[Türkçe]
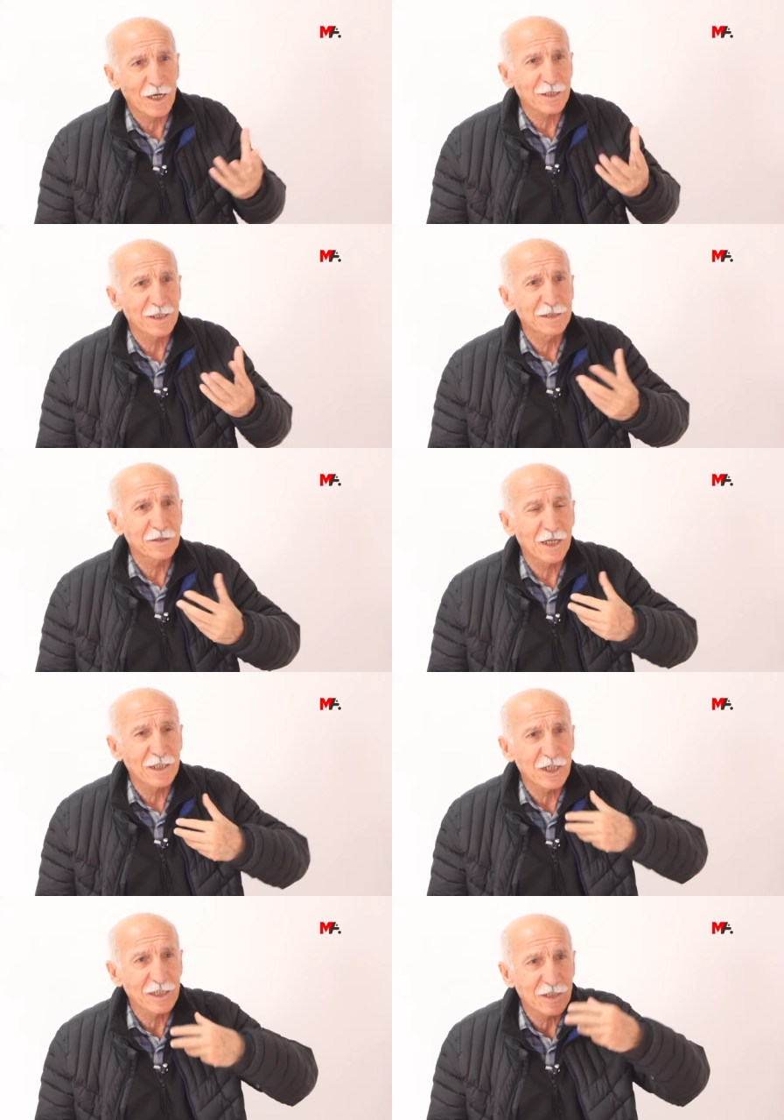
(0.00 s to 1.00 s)

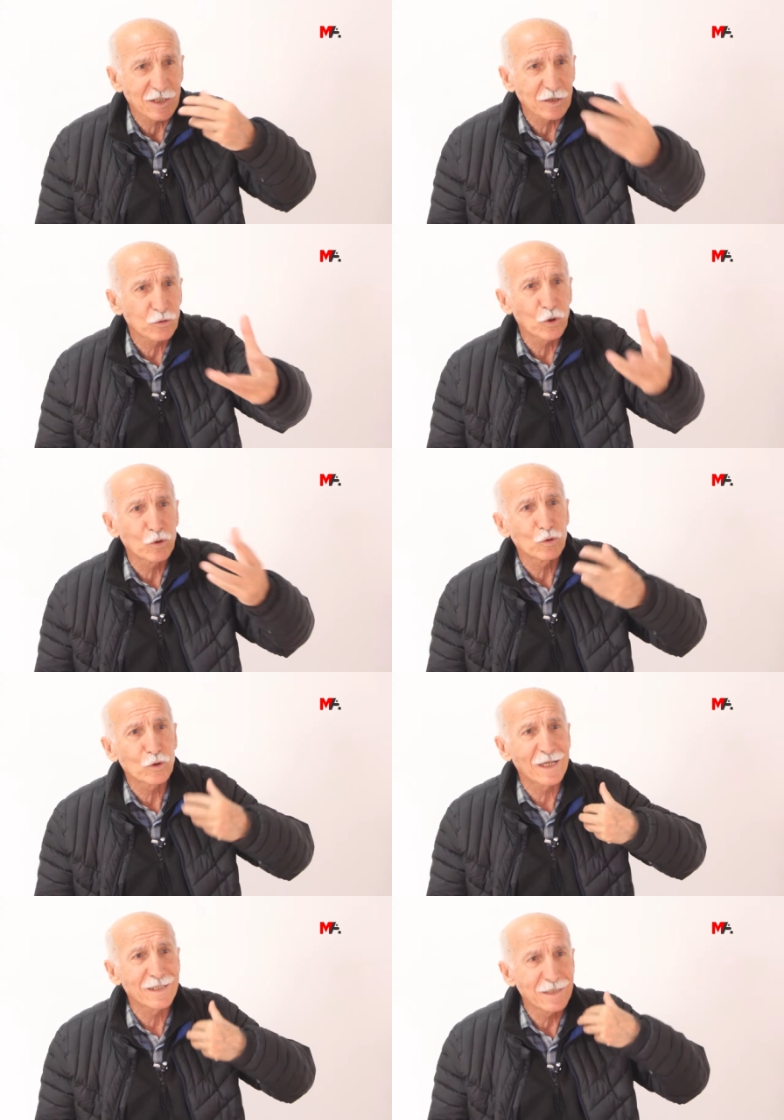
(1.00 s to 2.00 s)
kalkındıracağız, sizin
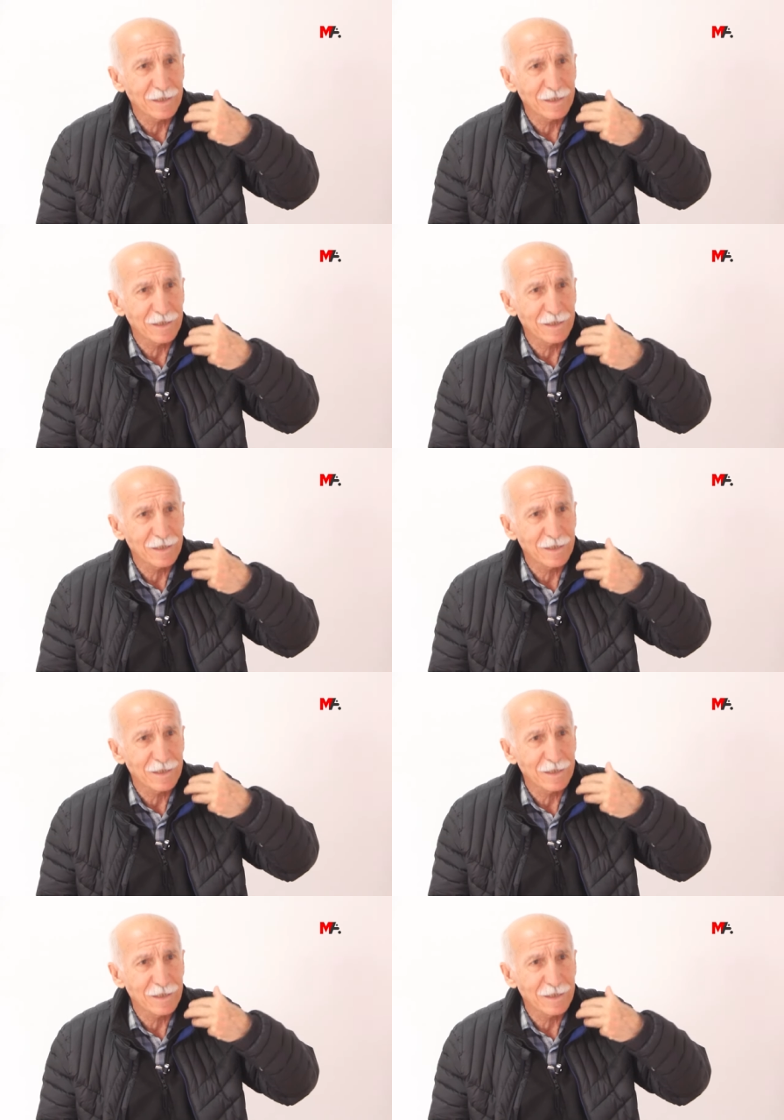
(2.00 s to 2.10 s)
köyünüzden